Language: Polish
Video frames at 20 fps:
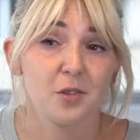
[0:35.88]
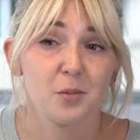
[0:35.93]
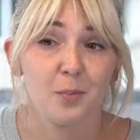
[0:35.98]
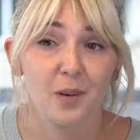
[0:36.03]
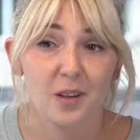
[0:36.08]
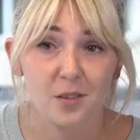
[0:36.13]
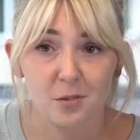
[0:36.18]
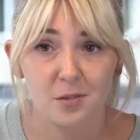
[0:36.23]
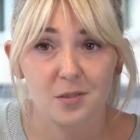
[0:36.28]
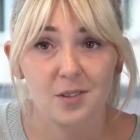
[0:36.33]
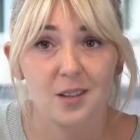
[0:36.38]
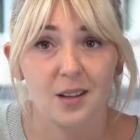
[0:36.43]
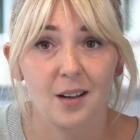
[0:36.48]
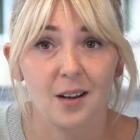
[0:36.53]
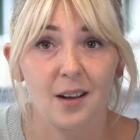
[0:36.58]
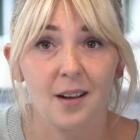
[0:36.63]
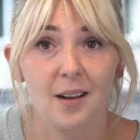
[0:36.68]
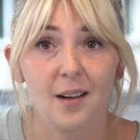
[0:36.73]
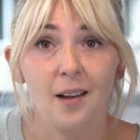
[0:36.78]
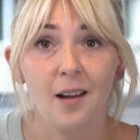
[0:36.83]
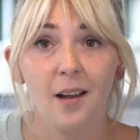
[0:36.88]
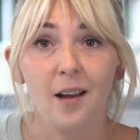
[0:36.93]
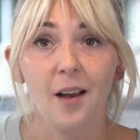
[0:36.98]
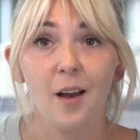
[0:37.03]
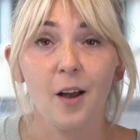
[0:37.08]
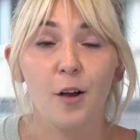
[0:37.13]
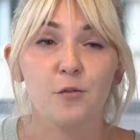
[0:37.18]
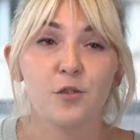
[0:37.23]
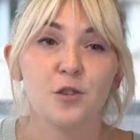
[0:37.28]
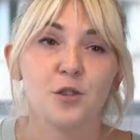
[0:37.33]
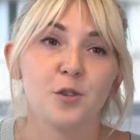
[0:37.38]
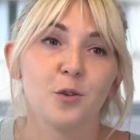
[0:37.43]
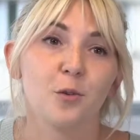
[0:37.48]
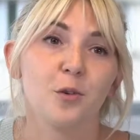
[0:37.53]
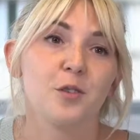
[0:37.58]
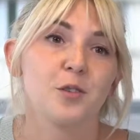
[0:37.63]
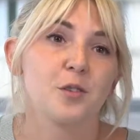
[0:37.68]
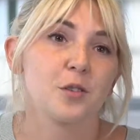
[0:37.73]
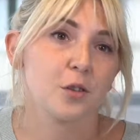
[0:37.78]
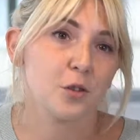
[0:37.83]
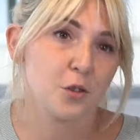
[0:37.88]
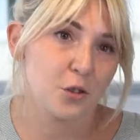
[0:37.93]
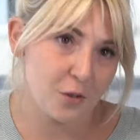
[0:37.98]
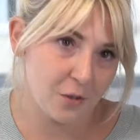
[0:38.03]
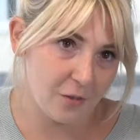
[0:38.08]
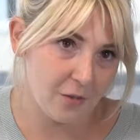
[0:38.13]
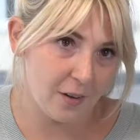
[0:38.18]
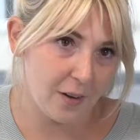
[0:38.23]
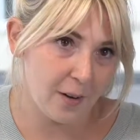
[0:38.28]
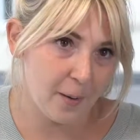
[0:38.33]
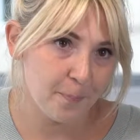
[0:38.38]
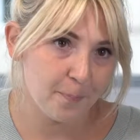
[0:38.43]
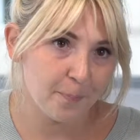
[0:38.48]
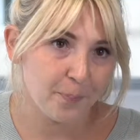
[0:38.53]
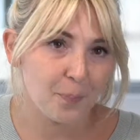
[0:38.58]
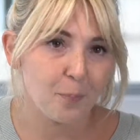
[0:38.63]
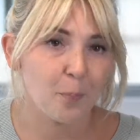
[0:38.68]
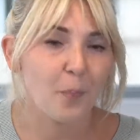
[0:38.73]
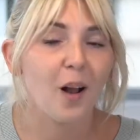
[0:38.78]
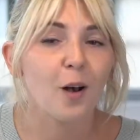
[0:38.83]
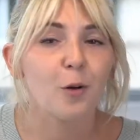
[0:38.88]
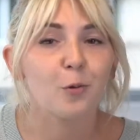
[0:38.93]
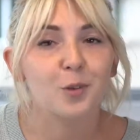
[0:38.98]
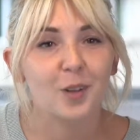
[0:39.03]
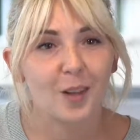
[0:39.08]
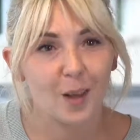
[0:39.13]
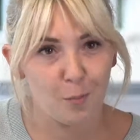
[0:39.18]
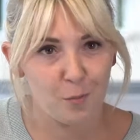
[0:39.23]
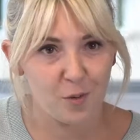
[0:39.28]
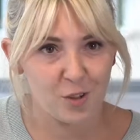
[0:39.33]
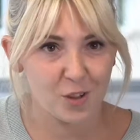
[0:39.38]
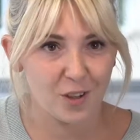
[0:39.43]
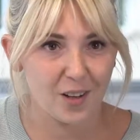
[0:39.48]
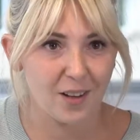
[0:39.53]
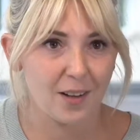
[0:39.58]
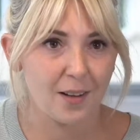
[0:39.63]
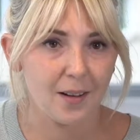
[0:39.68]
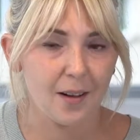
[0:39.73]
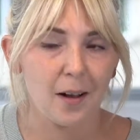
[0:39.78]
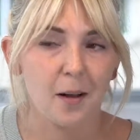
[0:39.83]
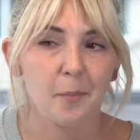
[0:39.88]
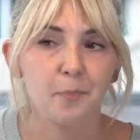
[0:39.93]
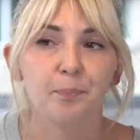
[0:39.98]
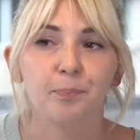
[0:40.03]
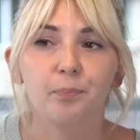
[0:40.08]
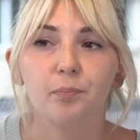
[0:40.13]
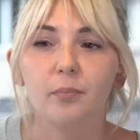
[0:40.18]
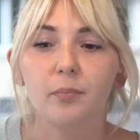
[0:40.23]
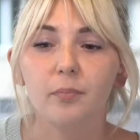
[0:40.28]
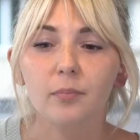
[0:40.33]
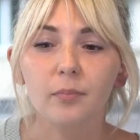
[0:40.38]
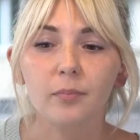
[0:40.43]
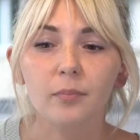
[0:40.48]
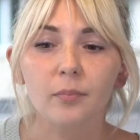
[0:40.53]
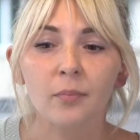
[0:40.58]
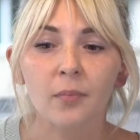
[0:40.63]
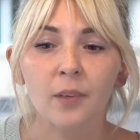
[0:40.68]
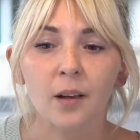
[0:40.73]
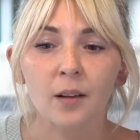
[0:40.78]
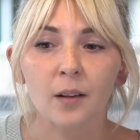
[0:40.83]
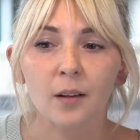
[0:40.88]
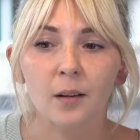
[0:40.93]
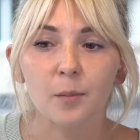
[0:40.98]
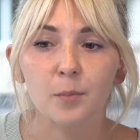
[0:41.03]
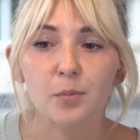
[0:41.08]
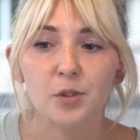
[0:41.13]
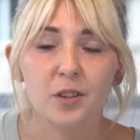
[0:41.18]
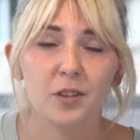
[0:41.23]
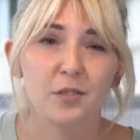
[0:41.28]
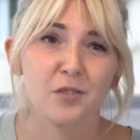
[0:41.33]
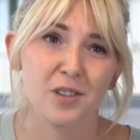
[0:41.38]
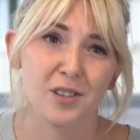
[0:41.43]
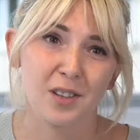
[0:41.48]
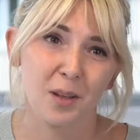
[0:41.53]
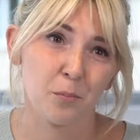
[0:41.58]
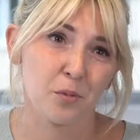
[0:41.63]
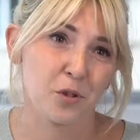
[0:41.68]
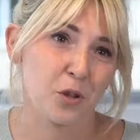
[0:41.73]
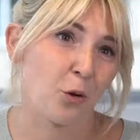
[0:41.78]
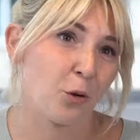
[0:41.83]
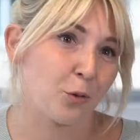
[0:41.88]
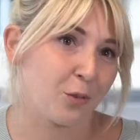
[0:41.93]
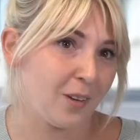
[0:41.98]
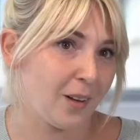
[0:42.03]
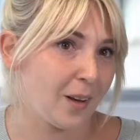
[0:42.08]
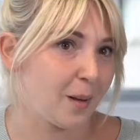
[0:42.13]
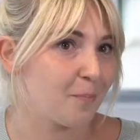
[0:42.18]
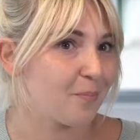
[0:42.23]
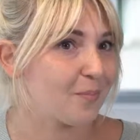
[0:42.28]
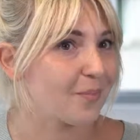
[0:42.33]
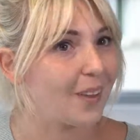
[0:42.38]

jest bardzo stare, wszystko jest krzywe, malutkie mieszkania, e, przede wszystkim przechodnie.